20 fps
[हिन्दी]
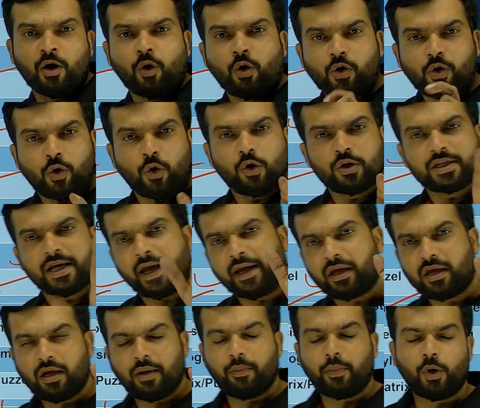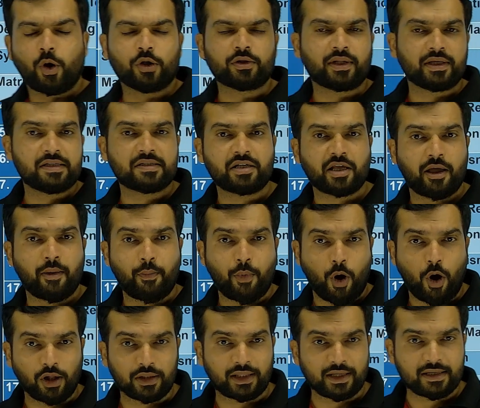और हो जाएंगे बहुत इजी
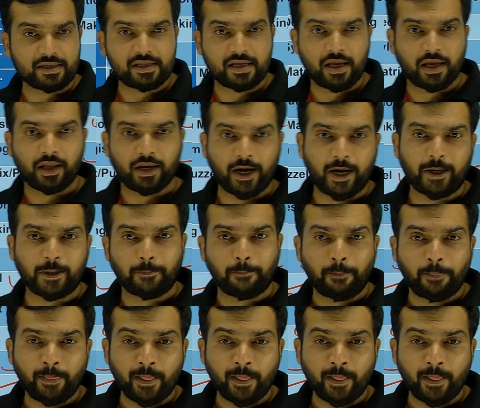बहुत इजी है राइट